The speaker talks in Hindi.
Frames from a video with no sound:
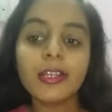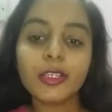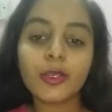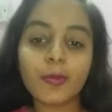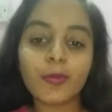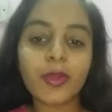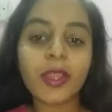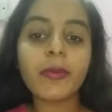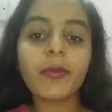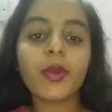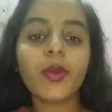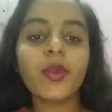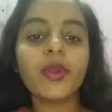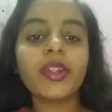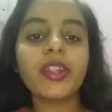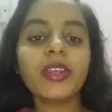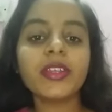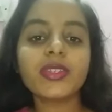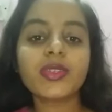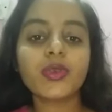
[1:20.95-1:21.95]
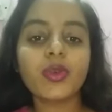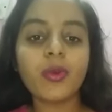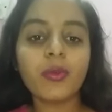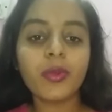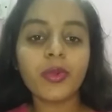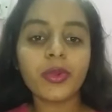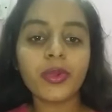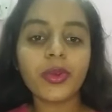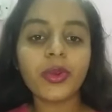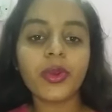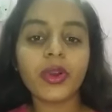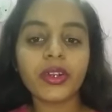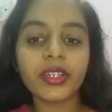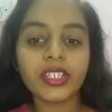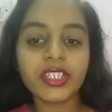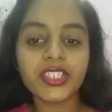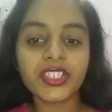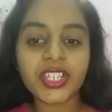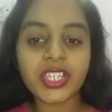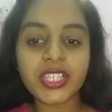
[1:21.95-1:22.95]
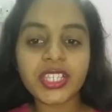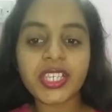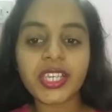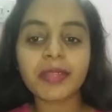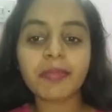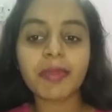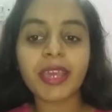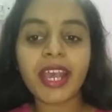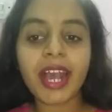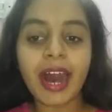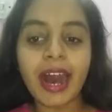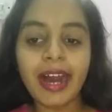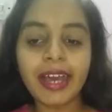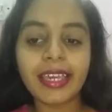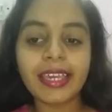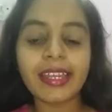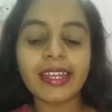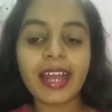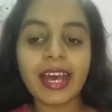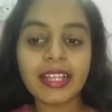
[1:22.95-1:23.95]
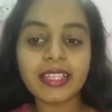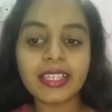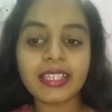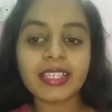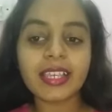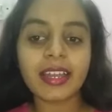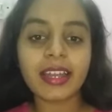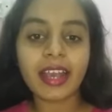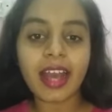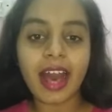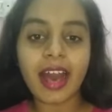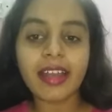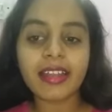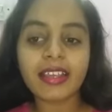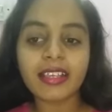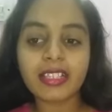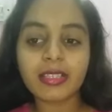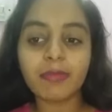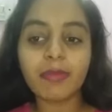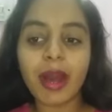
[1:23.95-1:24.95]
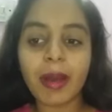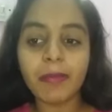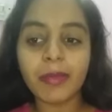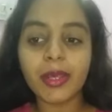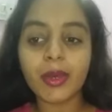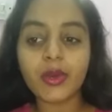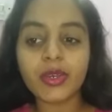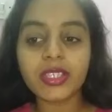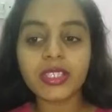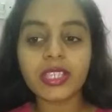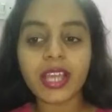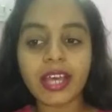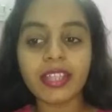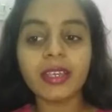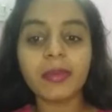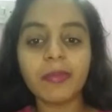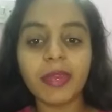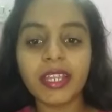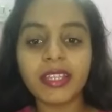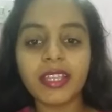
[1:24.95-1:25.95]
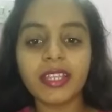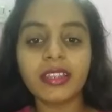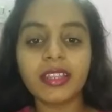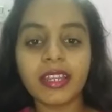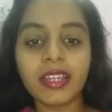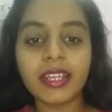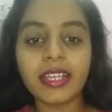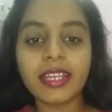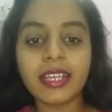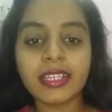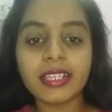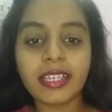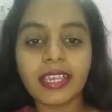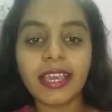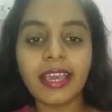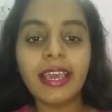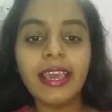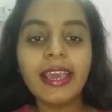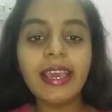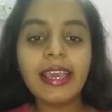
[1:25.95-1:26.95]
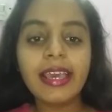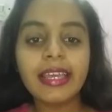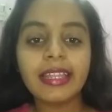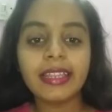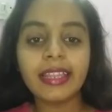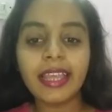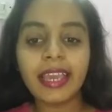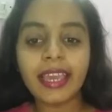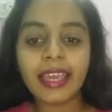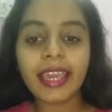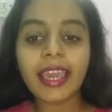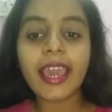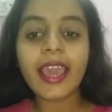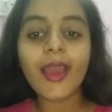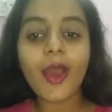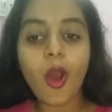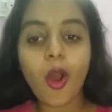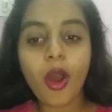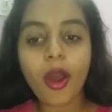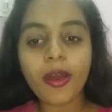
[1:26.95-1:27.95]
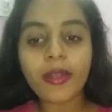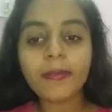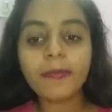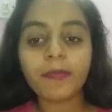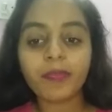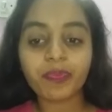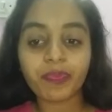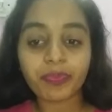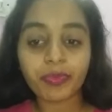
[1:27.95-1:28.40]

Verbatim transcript: सुप्रीम कोर्ट ने सुओ मोटो कॉग्निजेंस में कहा कि राज्य सरकार इस मामले को ज़्यादा बेहतर तरीके से देखे और